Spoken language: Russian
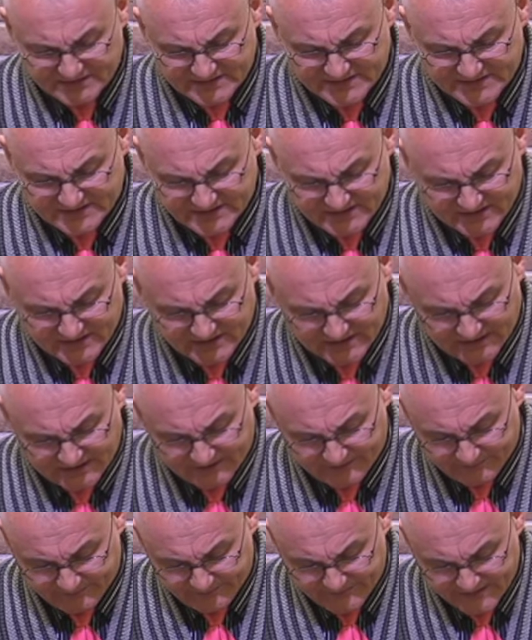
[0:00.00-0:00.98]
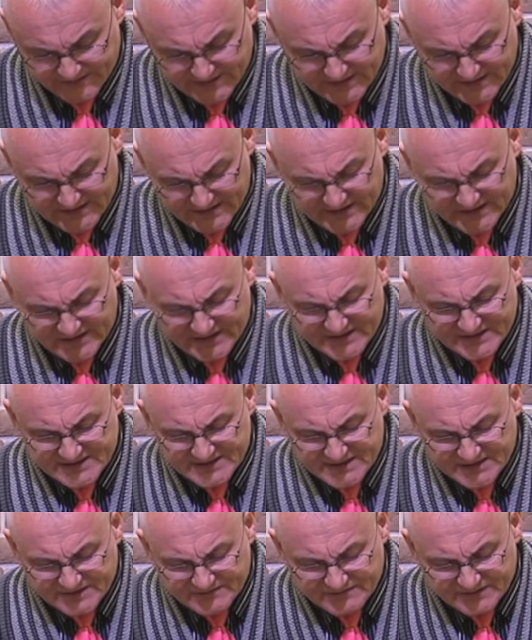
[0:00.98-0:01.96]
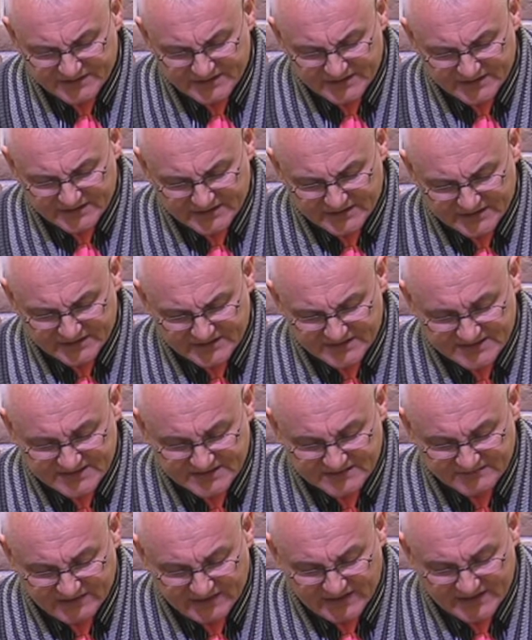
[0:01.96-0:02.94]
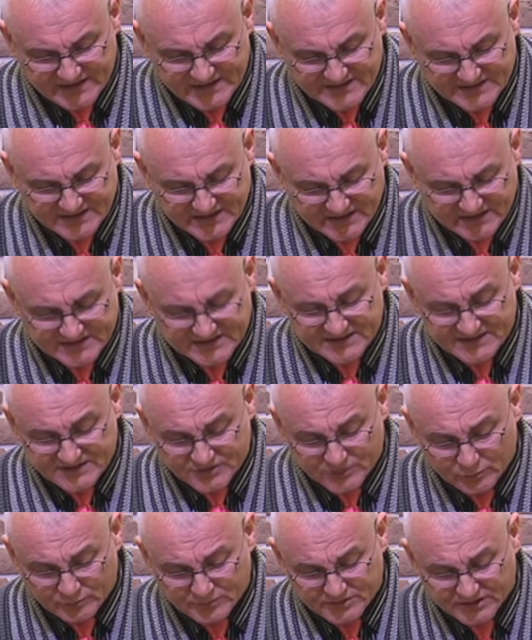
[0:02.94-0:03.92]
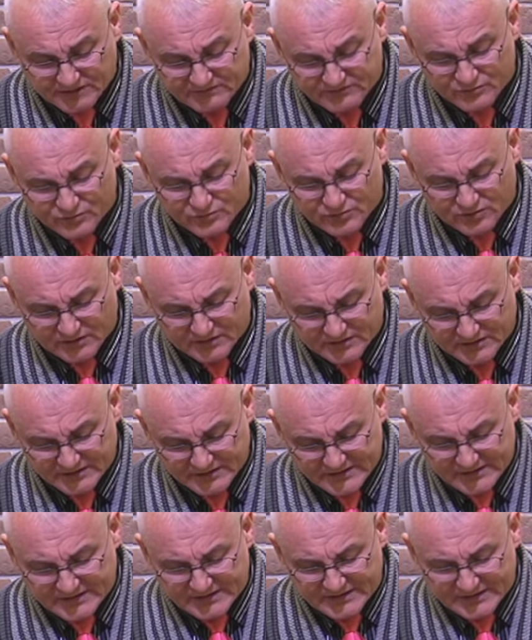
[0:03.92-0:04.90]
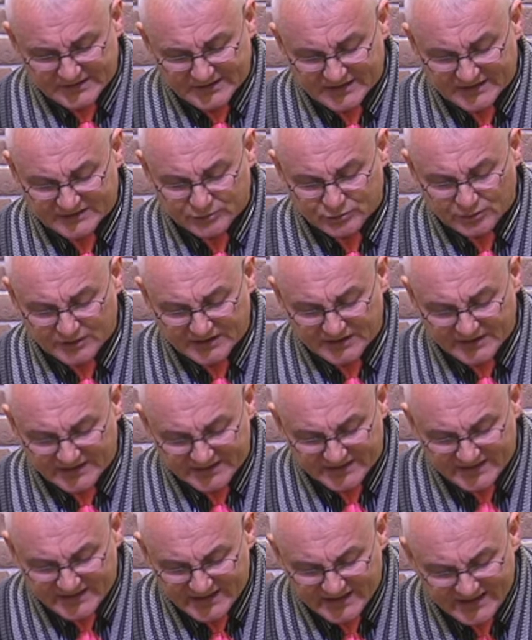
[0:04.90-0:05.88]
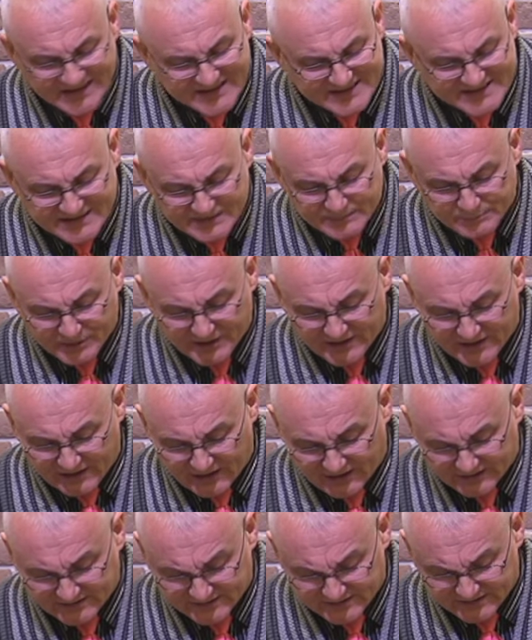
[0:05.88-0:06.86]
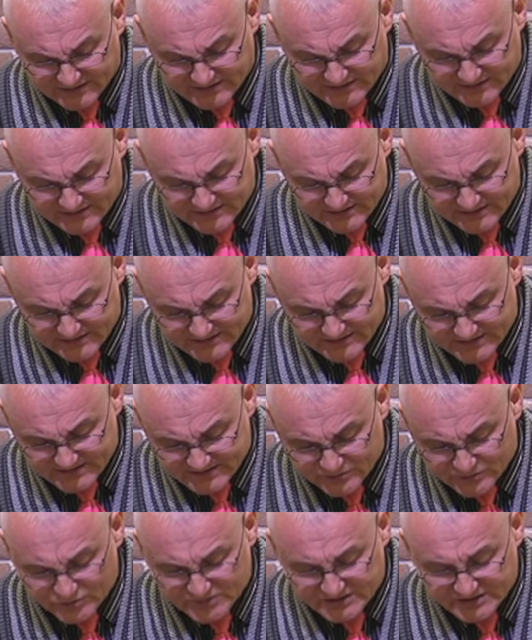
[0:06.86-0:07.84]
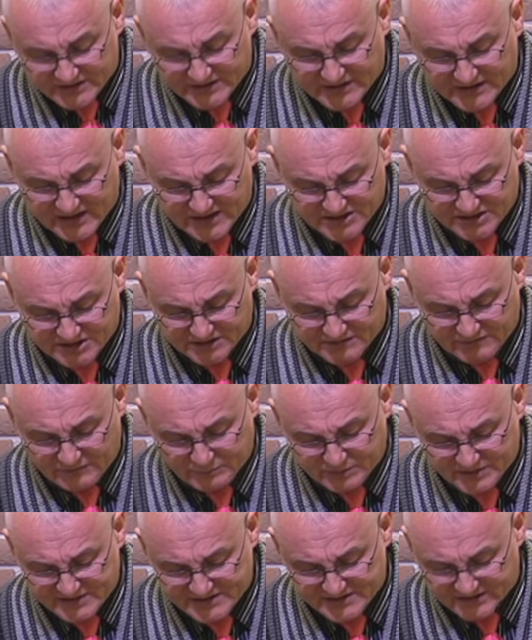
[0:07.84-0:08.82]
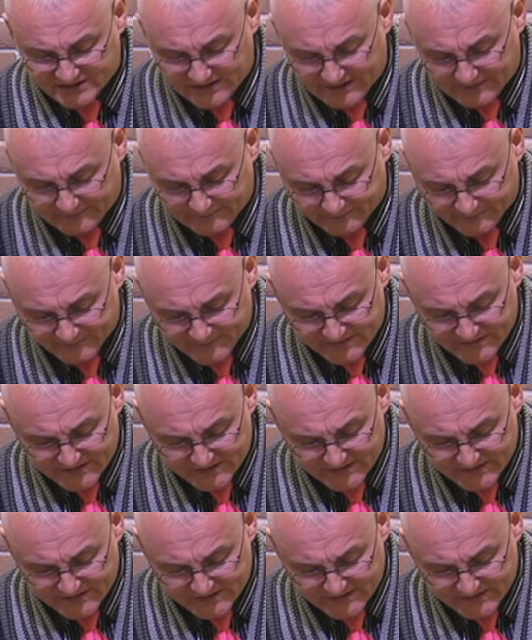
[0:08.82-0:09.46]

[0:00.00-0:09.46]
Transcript: стиха. «И если вы называете отцом того, который нелицеприятно судит каждого по делам,